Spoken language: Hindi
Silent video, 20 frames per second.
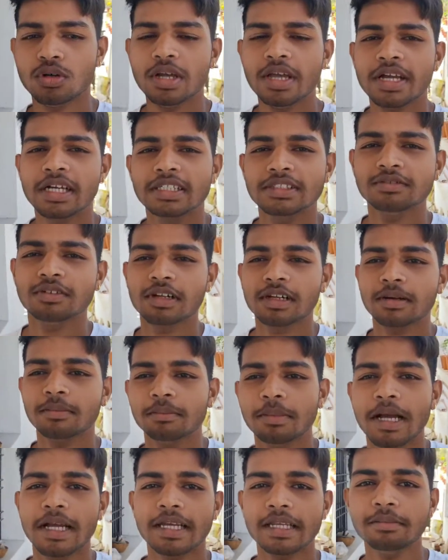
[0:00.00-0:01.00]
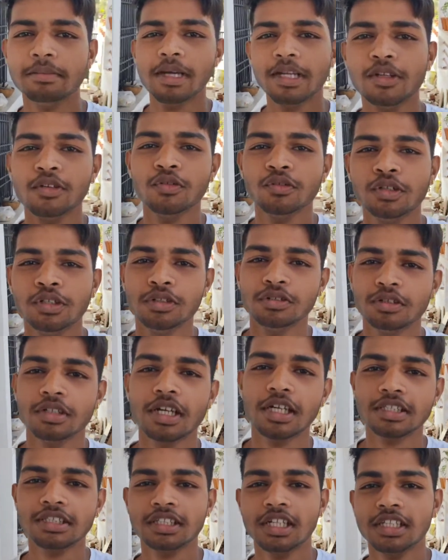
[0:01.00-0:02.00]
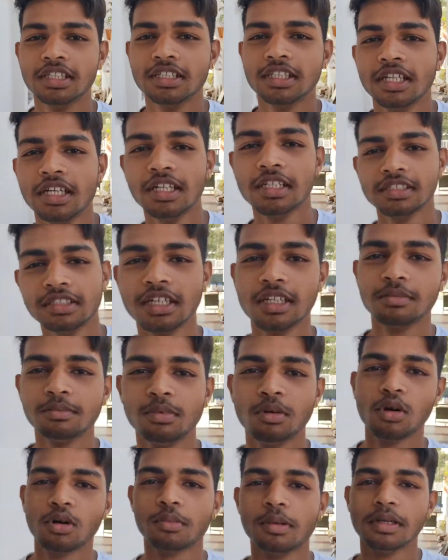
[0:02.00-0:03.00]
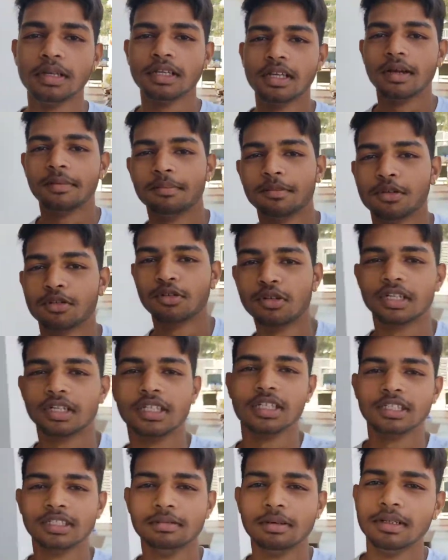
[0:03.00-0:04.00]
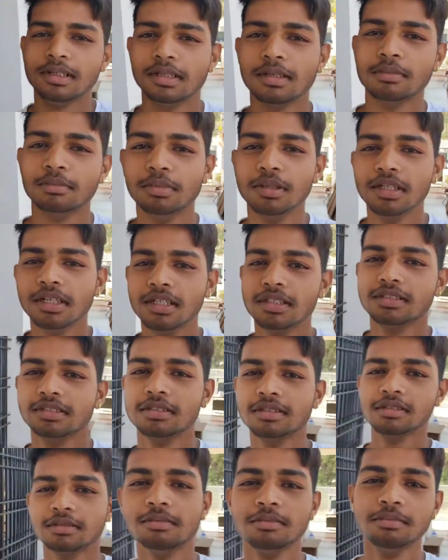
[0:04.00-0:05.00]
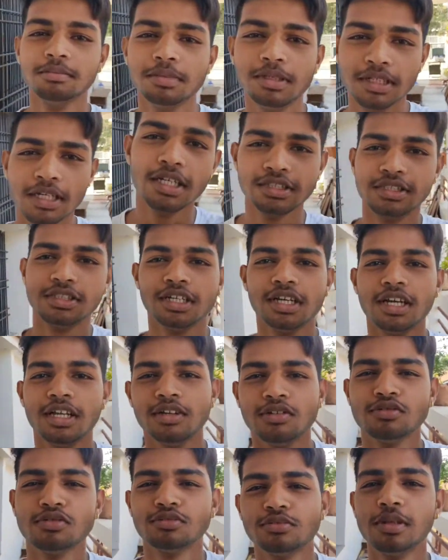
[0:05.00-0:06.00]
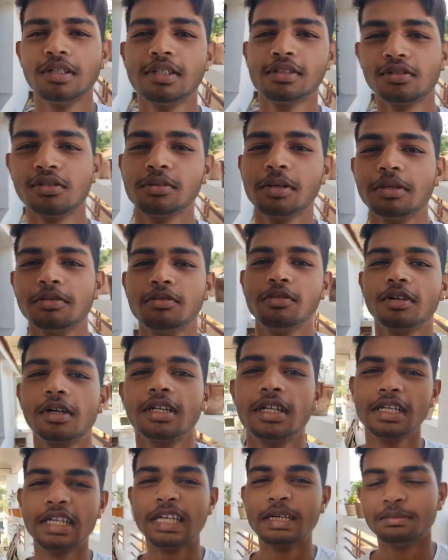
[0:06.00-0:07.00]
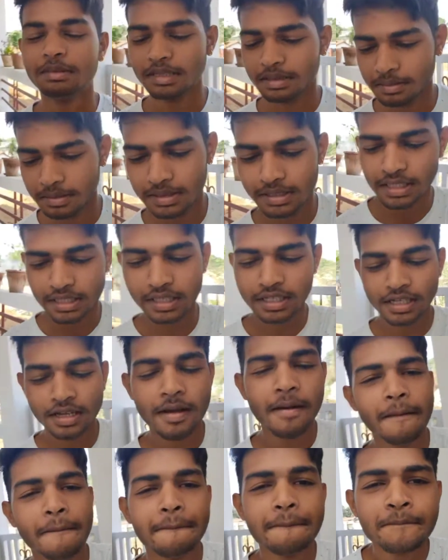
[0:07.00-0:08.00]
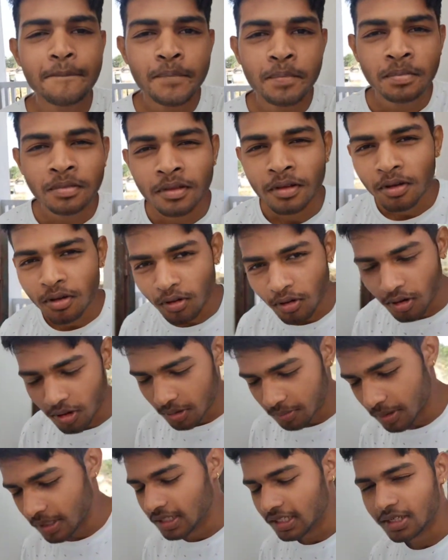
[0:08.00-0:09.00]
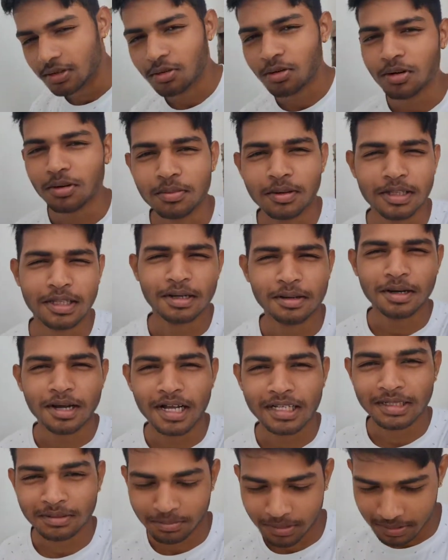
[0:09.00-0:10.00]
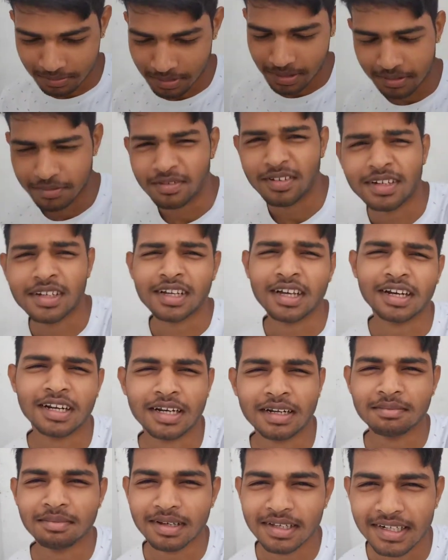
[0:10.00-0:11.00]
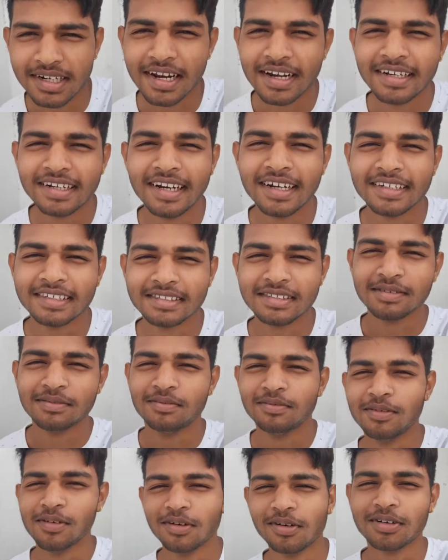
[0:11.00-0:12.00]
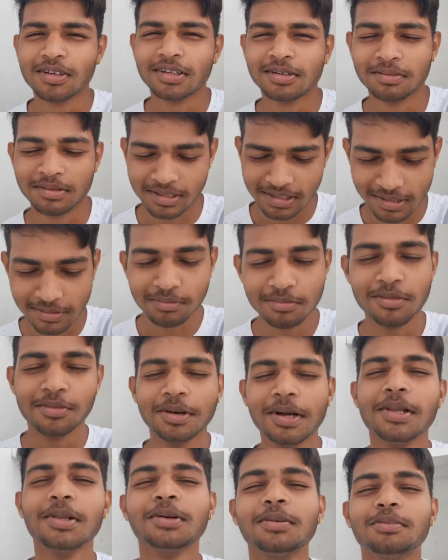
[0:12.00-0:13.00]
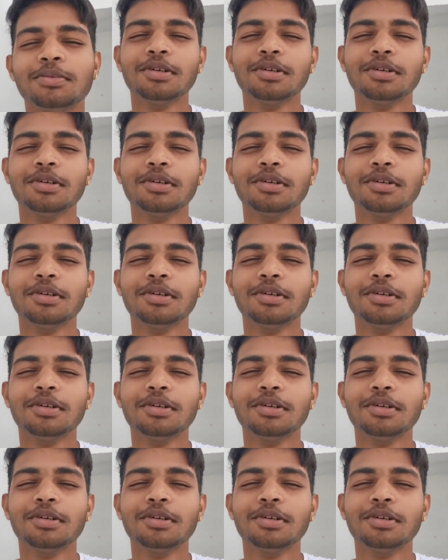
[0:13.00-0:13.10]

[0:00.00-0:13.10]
वेलकम बैक इन मैनी वीडियो है चलते हैं छत पे और भाई ये अपने करनी थी भाई एक बिगेस्ट बिगेस्ट अनाउंसमेंट तो भाई वो करेंगे अपन अभी जाके और भाई एक और बात आज अपन फिर कर रहे हैं भाई राइट हैंड से ब्लॉगिंग मतलब मोबाइल को